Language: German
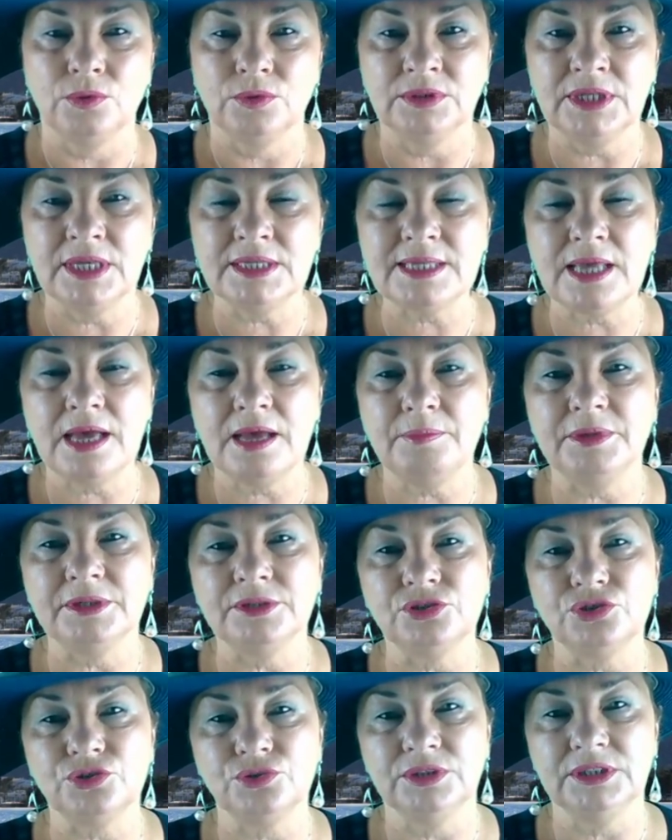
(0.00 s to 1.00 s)
Und das
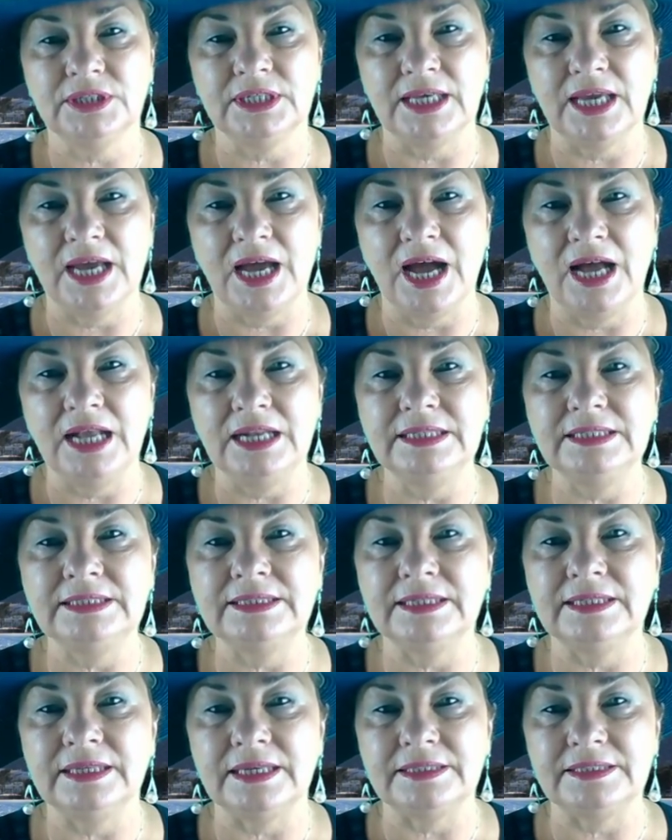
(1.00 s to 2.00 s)
haben schon die alten